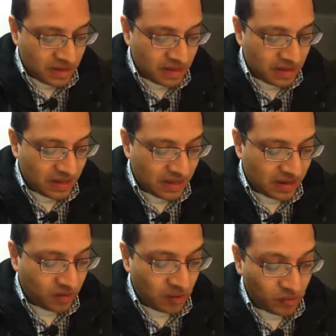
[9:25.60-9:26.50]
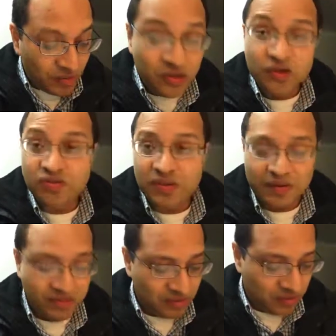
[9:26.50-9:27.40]
el 428, está
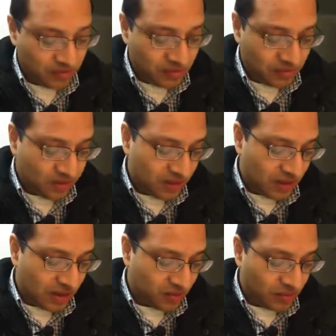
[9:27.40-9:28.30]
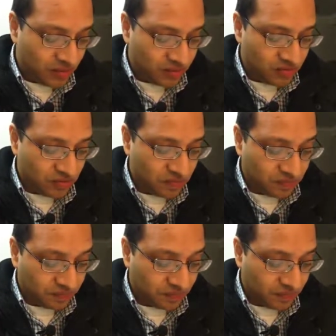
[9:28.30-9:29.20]
hablando 428, de Hechos 428.
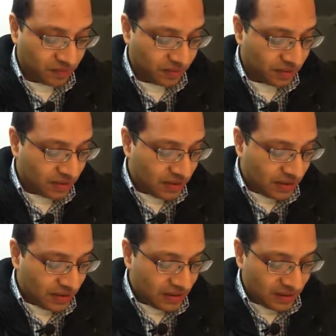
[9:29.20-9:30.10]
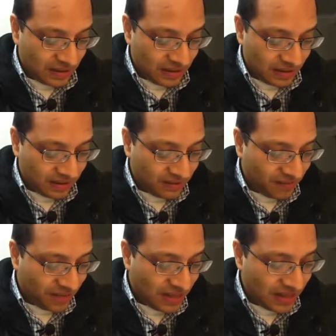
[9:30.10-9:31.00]
Eh,
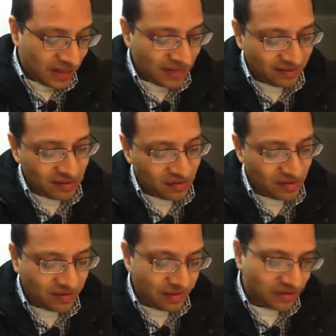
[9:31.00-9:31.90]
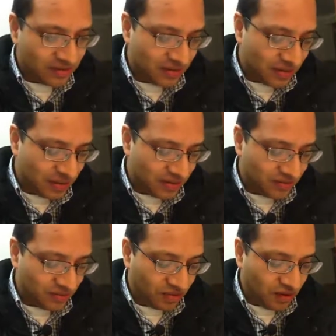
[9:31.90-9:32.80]
se ve, es algo, es algo que se llama la
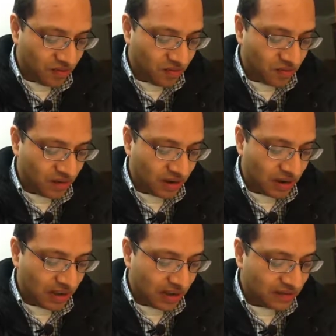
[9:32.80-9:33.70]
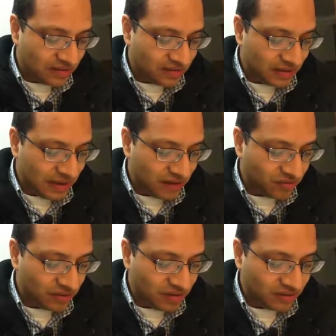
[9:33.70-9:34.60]
atención que aún las, eh, las
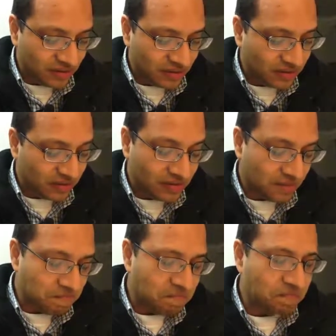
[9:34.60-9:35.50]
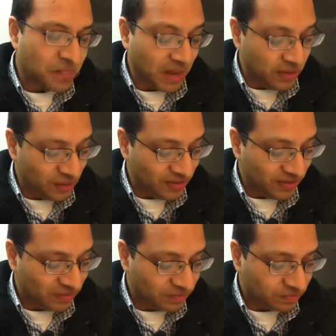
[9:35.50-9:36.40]
acciones eh, em,
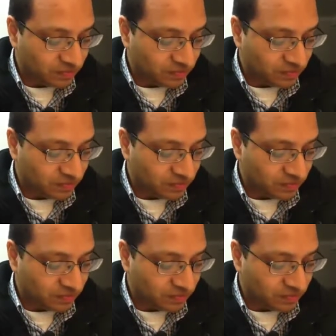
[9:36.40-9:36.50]
pecaminosas